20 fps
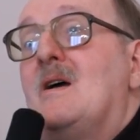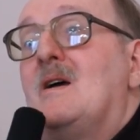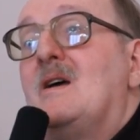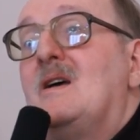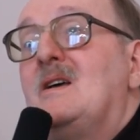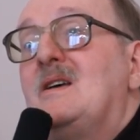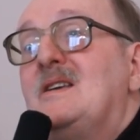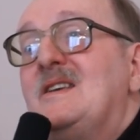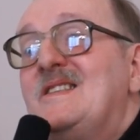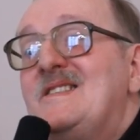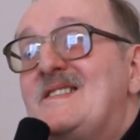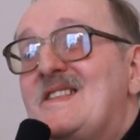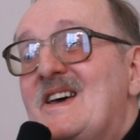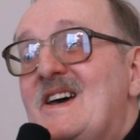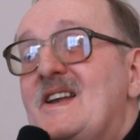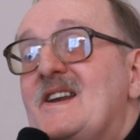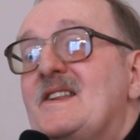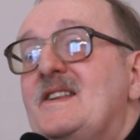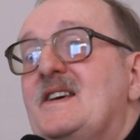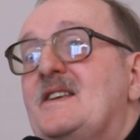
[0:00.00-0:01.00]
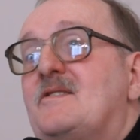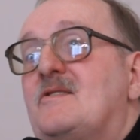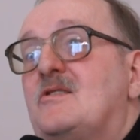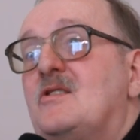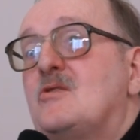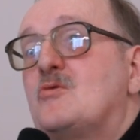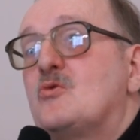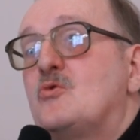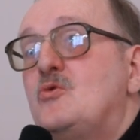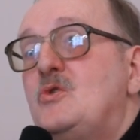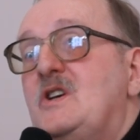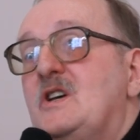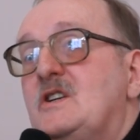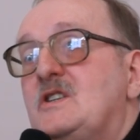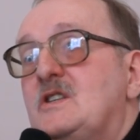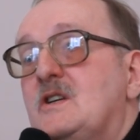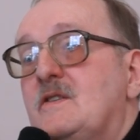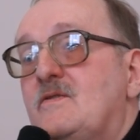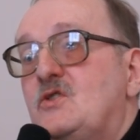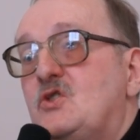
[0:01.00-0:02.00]
E, internet sytuuje
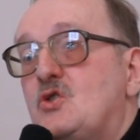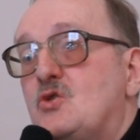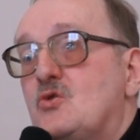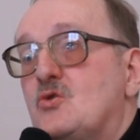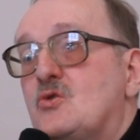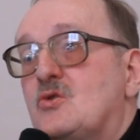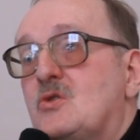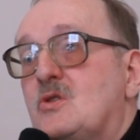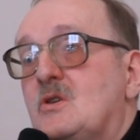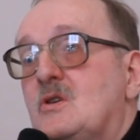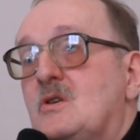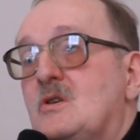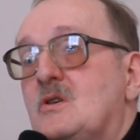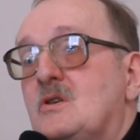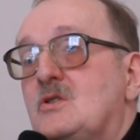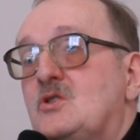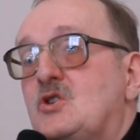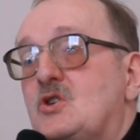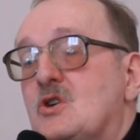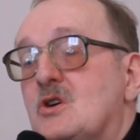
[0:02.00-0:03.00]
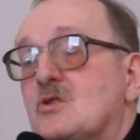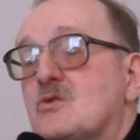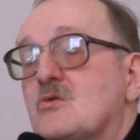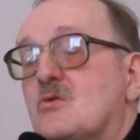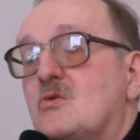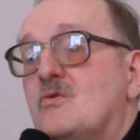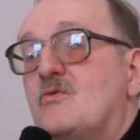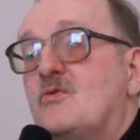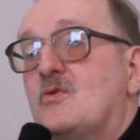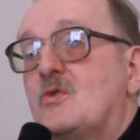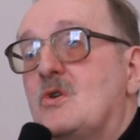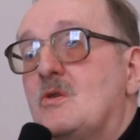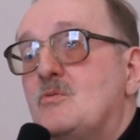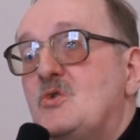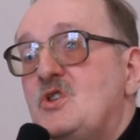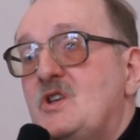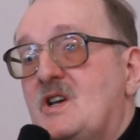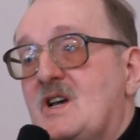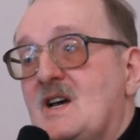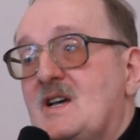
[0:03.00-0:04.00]
się wśród e, środków
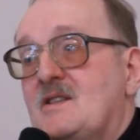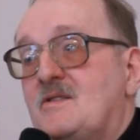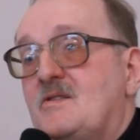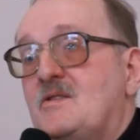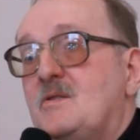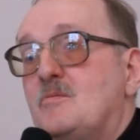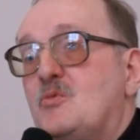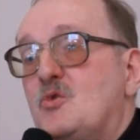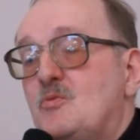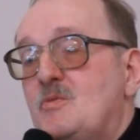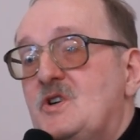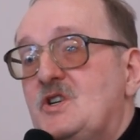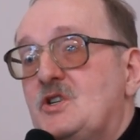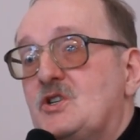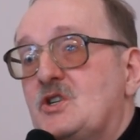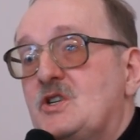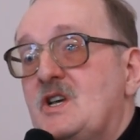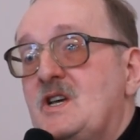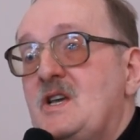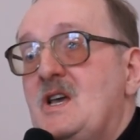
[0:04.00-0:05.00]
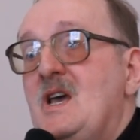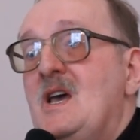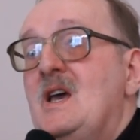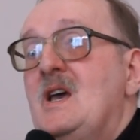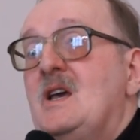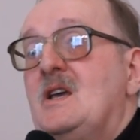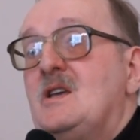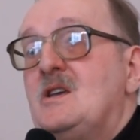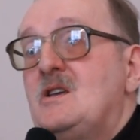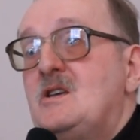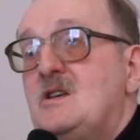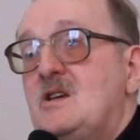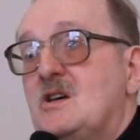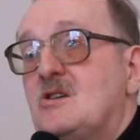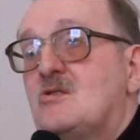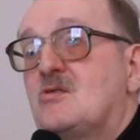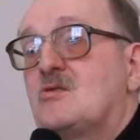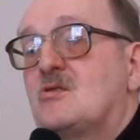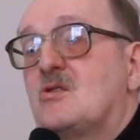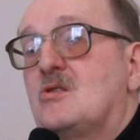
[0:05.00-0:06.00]
komunikacji publicznej i
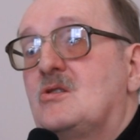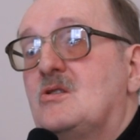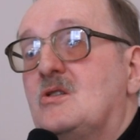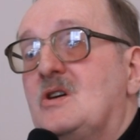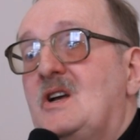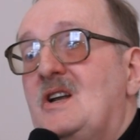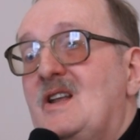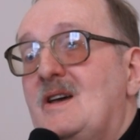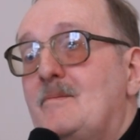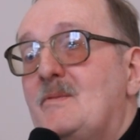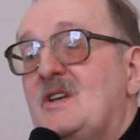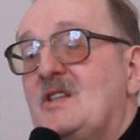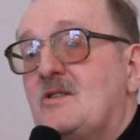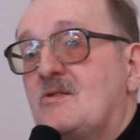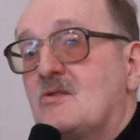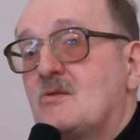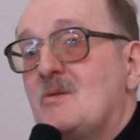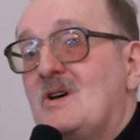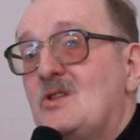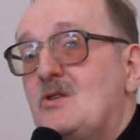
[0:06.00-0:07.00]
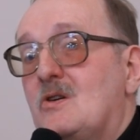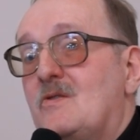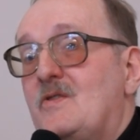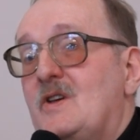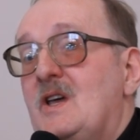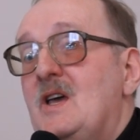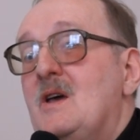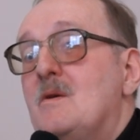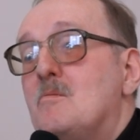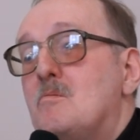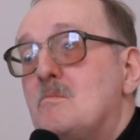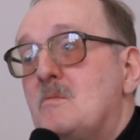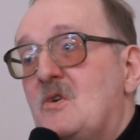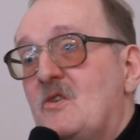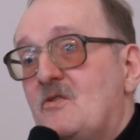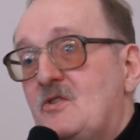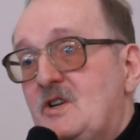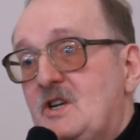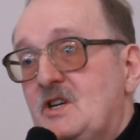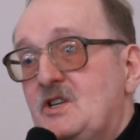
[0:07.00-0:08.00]
jest to element składowy.
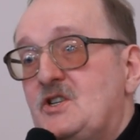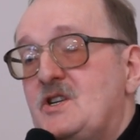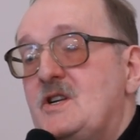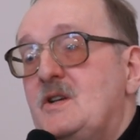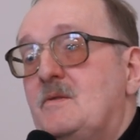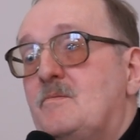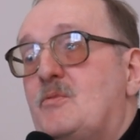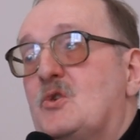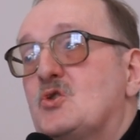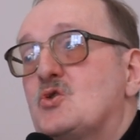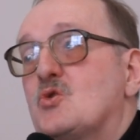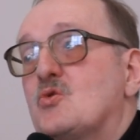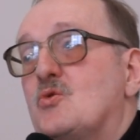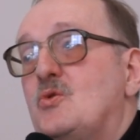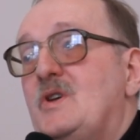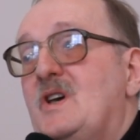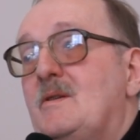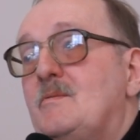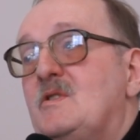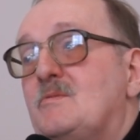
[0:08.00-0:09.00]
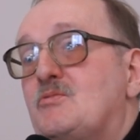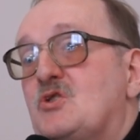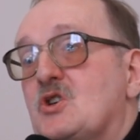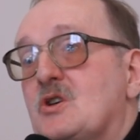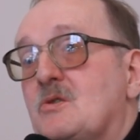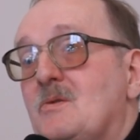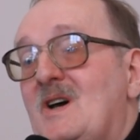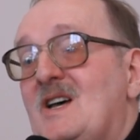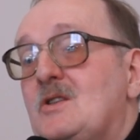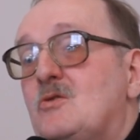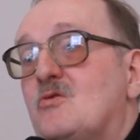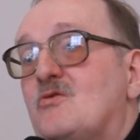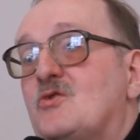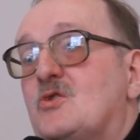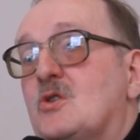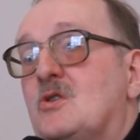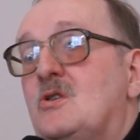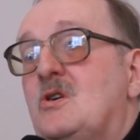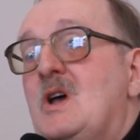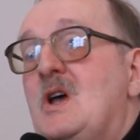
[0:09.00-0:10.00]
Jeśli poszukujemy przykładów,
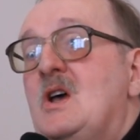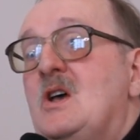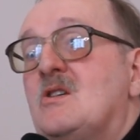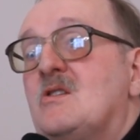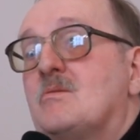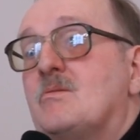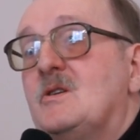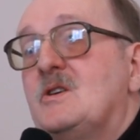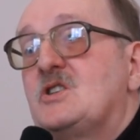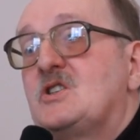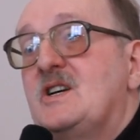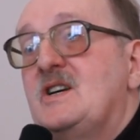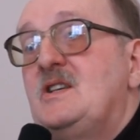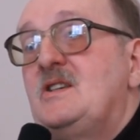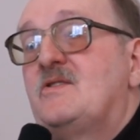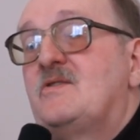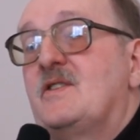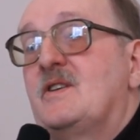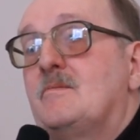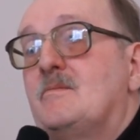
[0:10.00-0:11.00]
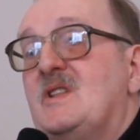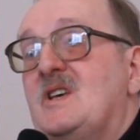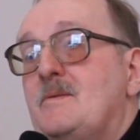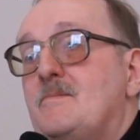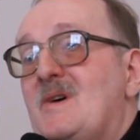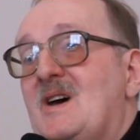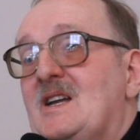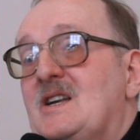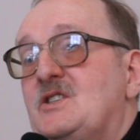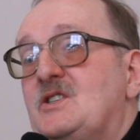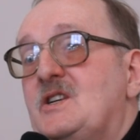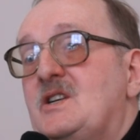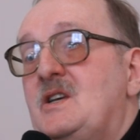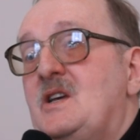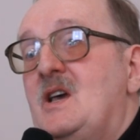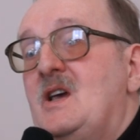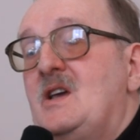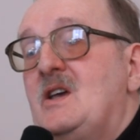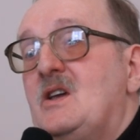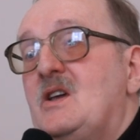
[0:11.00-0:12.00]
to społeczeństwem najbardziej
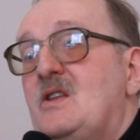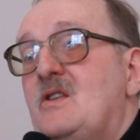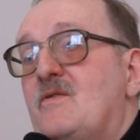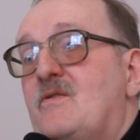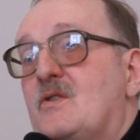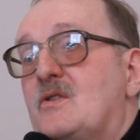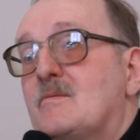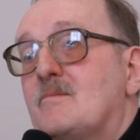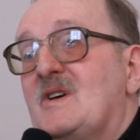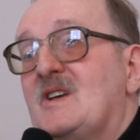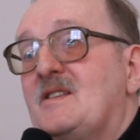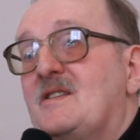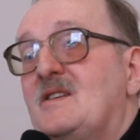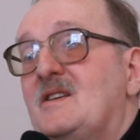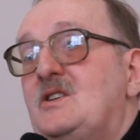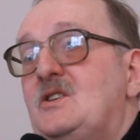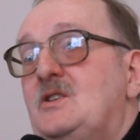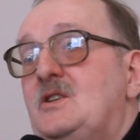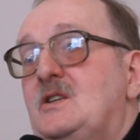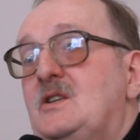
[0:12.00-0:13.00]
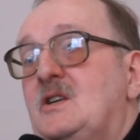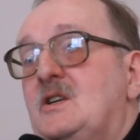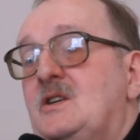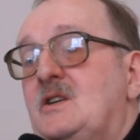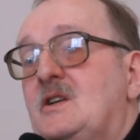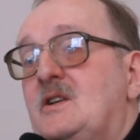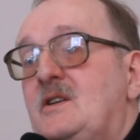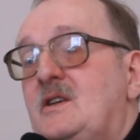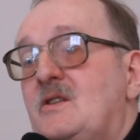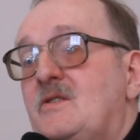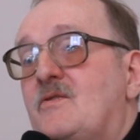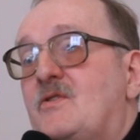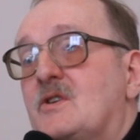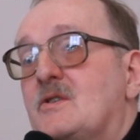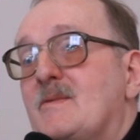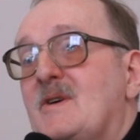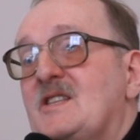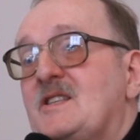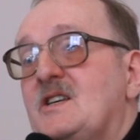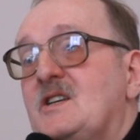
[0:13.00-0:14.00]
e,
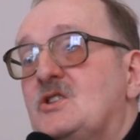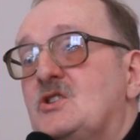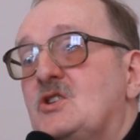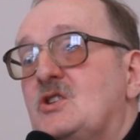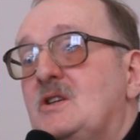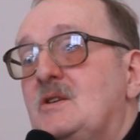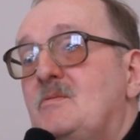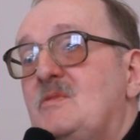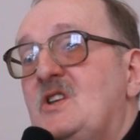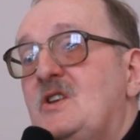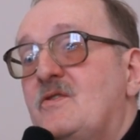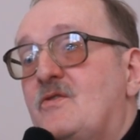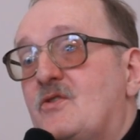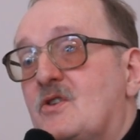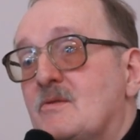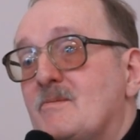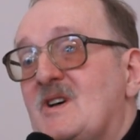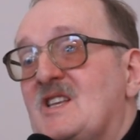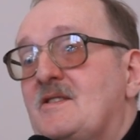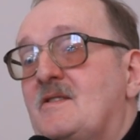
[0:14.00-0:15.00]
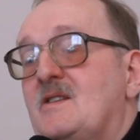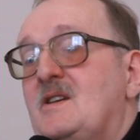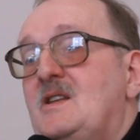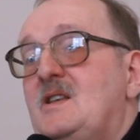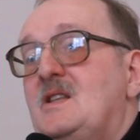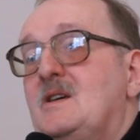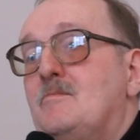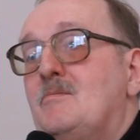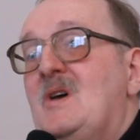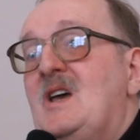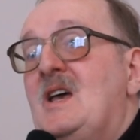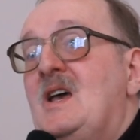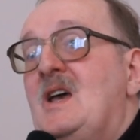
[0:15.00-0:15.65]
informatycznym, informacyjnym